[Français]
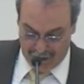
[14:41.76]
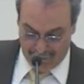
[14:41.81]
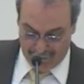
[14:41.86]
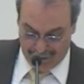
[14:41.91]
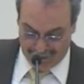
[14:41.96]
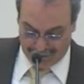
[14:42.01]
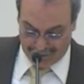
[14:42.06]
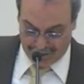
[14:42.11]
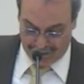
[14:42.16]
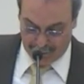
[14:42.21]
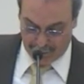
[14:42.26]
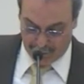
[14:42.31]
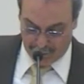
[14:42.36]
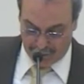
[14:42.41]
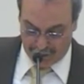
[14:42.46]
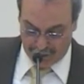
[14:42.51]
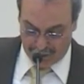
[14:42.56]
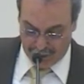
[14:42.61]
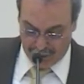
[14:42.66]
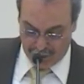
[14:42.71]
Béni
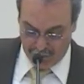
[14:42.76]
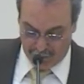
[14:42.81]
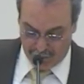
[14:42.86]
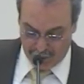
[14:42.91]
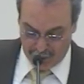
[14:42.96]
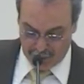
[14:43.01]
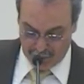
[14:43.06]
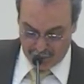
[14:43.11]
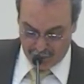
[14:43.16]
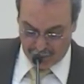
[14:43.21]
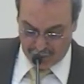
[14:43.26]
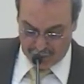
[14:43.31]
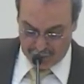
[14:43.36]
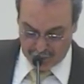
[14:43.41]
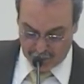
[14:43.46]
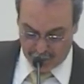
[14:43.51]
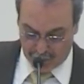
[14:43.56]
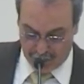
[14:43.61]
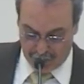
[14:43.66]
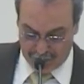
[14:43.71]
soit Dieu et
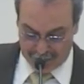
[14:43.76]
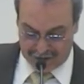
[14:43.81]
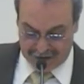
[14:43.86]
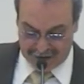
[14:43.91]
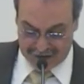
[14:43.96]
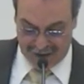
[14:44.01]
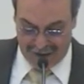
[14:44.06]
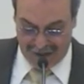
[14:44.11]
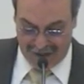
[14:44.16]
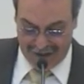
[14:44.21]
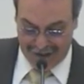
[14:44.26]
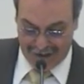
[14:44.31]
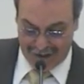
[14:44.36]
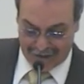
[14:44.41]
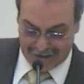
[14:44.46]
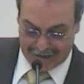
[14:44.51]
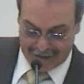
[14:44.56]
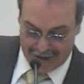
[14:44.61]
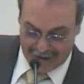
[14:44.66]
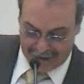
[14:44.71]
Père de notre
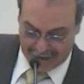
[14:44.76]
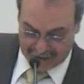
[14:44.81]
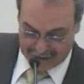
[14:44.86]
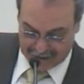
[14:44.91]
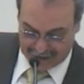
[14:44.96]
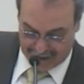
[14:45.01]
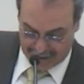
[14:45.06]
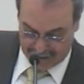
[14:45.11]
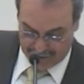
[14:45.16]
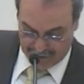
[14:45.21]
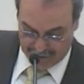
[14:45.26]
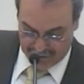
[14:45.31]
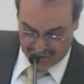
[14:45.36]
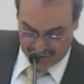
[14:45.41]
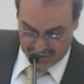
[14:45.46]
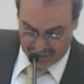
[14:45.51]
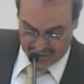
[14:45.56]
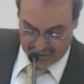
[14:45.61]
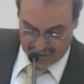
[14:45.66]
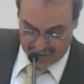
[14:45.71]
Seigneur
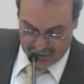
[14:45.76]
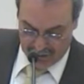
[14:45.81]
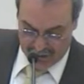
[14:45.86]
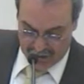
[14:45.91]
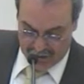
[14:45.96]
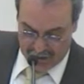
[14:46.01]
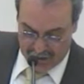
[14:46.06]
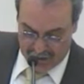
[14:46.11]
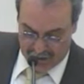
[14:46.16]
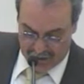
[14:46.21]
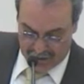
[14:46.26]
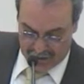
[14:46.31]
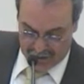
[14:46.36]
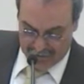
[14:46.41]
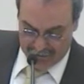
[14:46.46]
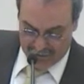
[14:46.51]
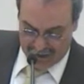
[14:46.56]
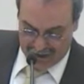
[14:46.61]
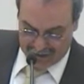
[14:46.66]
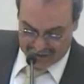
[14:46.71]
Jésus-Christ, qui nous
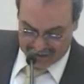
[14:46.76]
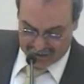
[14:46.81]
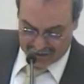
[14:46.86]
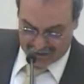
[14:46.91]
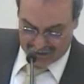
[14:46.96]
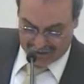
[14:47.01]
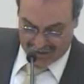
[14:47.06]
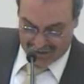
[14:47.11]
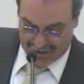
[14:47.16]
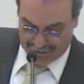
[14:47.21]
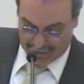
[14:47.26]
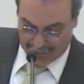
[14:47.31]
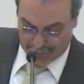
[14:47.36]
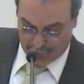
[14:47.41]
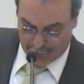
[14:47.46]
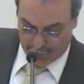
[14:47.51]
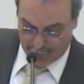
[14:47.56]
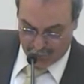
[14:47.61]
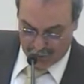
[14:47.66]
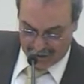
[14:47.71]
a donné une vie
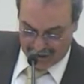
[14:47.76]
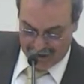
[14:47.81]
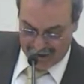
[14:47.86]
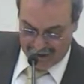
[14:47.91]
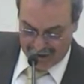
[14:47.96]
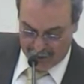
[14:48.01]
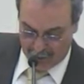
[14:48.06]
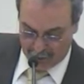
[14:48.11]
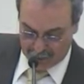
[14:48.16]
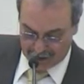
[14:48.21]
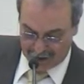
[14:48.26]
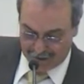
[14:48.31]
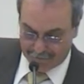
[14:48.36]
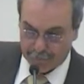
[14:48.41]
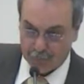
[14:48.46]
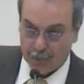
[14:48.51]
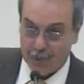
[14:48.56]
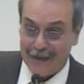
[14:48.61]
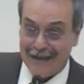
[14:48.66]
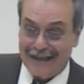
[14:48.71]
nouvelle,
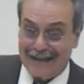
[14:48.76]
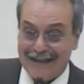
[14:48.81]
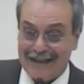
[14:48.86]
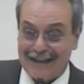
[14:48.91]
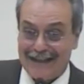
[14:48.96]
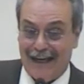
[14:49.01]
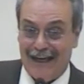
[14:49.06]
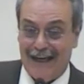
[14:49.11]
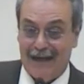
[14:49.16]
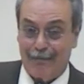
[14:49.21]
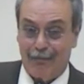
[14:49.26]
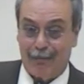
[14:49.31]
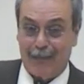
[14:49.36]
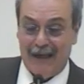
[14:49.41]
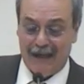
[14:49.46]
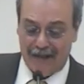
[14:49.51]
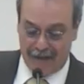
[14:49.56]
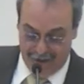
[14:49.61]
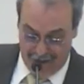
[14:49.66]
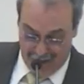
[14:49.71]
selon
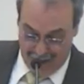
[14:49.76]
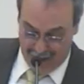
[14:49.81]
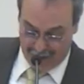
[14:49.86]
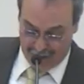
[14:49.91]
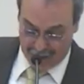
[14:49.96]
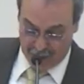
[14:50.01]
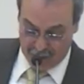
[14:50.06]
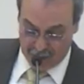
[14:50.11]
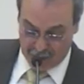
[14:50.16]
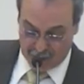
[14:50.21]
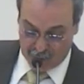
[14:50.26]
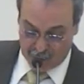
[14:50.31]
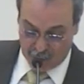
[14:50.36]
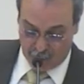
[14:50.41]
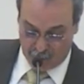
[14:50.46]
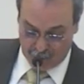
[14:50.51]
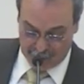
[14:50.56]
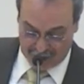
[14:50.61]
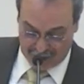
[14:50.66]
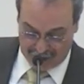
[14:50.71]
sa grande
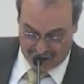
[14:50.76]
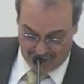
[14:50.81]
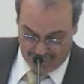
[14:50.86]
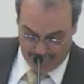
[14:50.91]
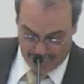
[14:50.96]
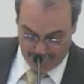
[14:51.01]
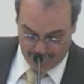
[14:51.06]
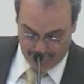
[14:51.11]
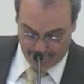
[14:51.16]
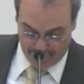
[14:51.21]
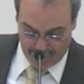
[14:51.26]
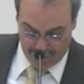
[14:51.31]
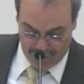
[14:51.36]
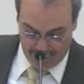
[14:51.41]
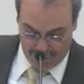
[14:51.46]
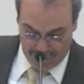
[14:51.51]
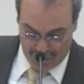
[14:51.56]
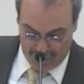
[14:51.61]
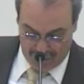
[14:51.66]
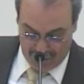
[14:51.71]
bonté, pour une
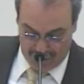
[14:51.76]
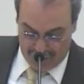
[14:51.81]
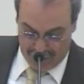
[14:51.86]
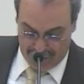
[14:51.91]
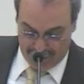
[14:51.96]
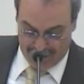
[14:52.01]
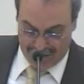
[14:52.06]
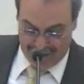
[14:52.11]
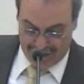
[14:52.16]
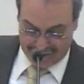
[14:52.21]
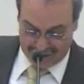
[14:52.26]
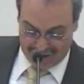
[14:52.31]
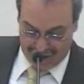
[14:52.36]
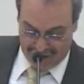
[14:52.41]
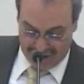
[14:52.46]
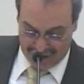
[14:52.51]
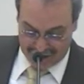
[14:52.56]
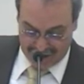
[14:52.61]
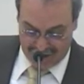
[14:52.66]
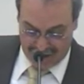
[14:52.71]
espérance
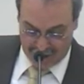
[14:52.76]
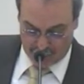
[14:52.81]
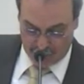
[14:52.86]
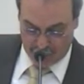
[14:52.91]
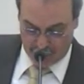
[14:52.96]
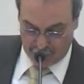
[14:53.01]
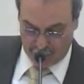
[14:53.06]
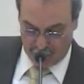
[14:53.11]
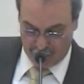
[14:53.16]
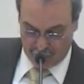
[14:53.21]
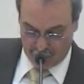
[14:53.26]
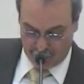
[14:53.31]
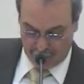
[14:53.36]
vivante,